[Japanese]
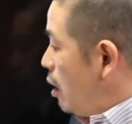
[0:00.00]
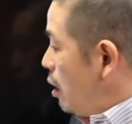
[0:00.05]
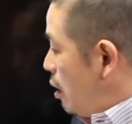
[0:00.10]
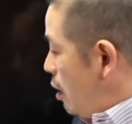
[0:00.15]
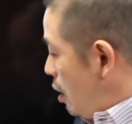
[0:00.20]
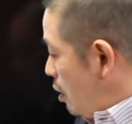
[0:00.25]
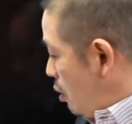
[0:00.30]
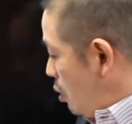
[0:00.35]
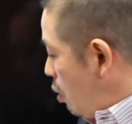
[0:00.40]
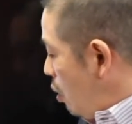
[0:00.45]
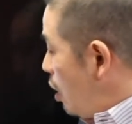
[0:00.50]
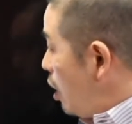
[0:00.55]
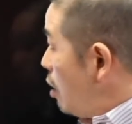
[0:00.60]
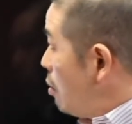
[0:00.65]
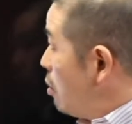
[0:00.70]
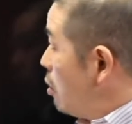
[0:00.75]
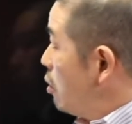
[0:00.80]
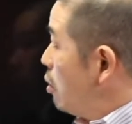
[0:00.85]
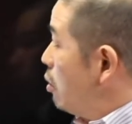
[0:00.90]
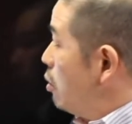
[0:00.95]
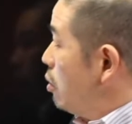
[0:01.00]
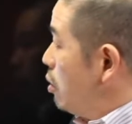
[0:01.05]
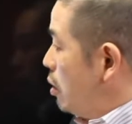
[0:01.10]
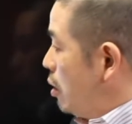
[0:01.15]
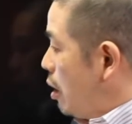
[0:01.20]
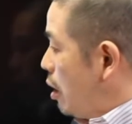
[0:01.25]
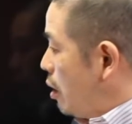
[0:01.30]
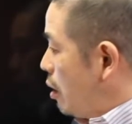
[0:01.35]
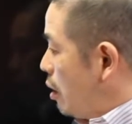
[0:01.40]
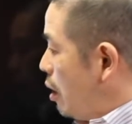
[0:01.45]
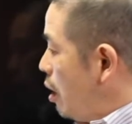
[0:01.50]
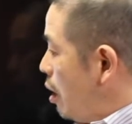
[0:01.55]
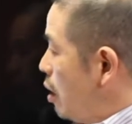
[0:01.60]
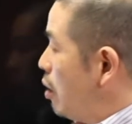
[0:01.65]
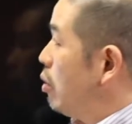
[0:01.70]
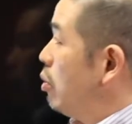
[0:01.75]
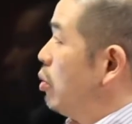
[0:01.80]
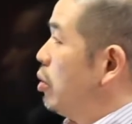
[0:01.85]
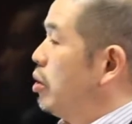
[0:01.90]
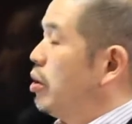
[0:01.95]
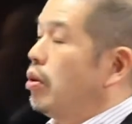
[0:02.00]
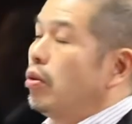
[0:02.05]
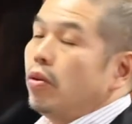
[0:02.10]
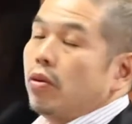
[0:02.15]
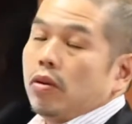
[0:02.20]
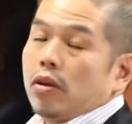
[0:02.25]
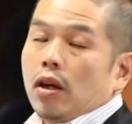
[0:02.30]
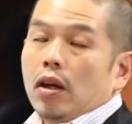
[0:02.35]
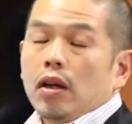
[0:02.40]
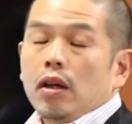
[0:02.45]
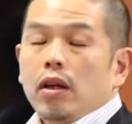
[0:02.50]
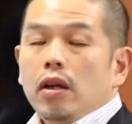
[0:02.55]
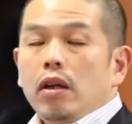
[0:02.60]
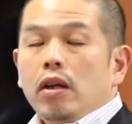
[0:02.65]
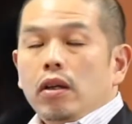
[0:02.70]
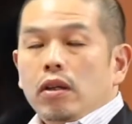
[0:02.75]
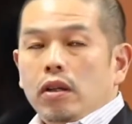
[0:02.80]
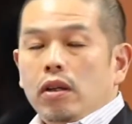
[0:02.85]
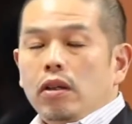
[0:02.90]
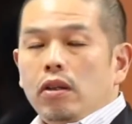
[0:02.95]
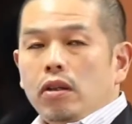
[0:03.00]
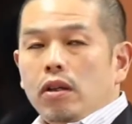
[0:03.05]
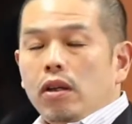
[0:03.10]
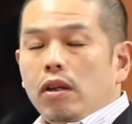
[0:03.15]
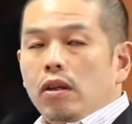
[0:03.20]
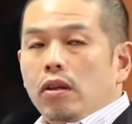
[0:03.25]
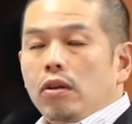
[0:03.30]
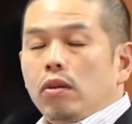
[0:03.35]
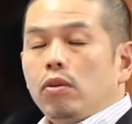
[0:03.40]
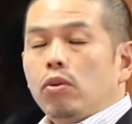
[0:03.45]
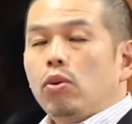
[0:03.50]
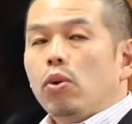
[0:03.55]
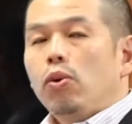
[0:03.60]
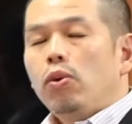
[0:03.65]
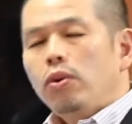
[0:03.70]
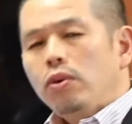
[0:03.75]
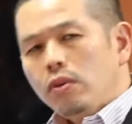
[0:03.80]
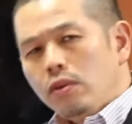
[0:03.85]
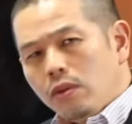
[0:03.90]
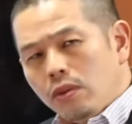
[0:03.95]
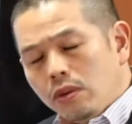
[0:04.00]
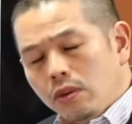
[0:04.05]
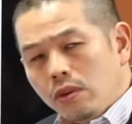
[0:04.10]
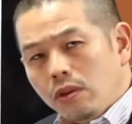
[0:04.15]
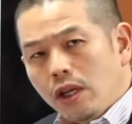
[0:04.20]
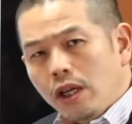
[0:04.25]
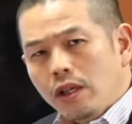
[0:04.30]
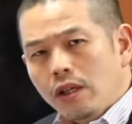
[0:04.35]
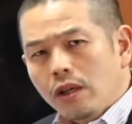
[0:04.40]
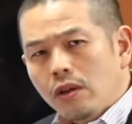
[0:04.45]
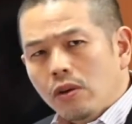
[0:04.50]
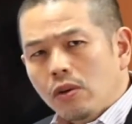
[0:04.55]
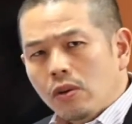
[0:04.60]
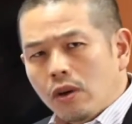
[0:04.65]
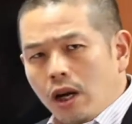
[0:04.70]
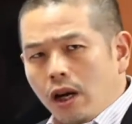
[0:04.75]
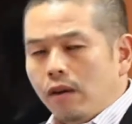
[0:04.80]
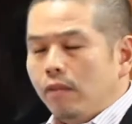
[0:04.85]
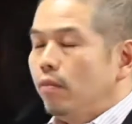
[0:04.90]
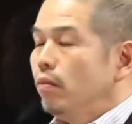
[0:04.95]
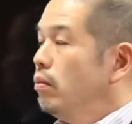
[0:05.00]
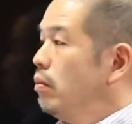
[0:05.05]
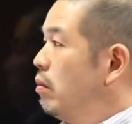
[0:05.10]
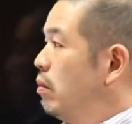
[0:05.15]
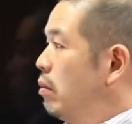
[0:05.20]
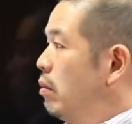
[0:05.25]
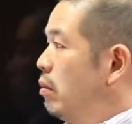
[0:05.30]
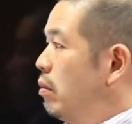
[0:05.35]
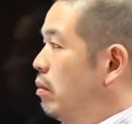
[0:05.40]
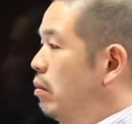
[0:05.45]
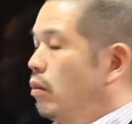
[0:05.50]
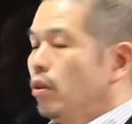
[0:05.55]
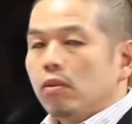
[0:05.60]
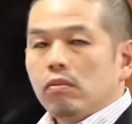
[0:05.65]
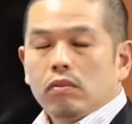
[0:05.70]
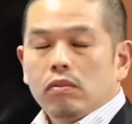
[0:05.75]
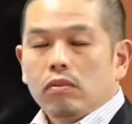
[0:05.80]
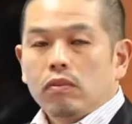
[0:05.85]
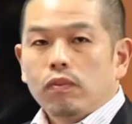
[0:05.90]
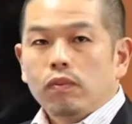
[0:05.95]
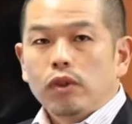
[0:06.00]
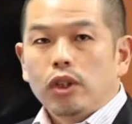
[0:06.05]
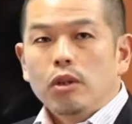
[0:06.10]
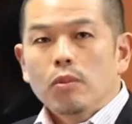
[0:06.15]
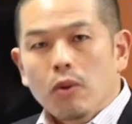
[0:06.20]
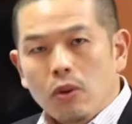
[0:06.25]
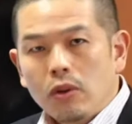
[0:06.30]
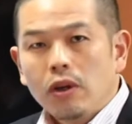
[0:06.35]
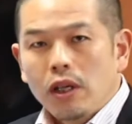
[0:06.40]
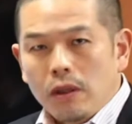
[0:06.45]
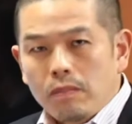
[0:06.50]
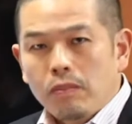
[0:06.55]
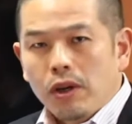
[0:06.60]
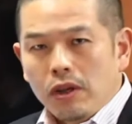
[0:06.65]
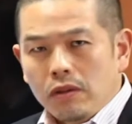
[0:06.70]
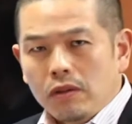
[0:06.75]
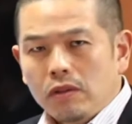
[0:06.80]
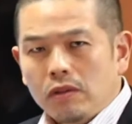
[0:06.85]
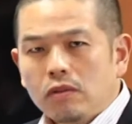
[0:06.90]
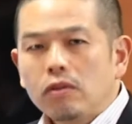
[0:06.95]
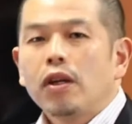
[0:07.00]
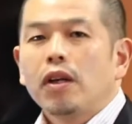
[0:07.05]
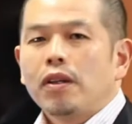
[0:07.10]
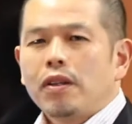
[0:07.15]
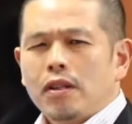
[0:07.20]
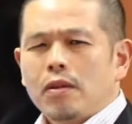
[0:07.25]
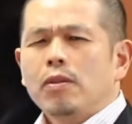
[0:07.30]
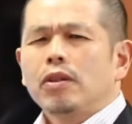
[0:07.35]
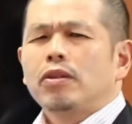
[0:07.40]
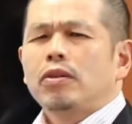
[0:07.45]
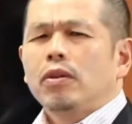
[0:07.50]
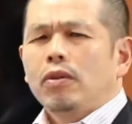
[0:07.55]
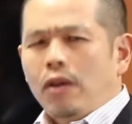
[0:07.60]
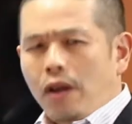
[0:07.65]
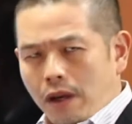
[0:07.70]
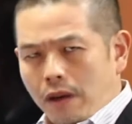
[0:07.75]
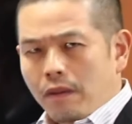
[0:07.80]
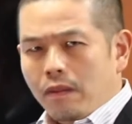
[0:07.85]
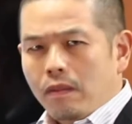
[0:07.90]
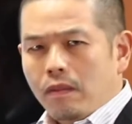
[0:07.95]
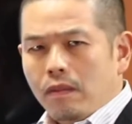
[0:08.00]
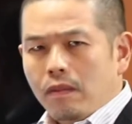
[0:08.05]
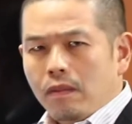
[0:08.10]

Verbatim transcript: でそれに基づいて定義をしてるって一体どういうことなんやろうか疑問がいっぱい浮かんできますよね。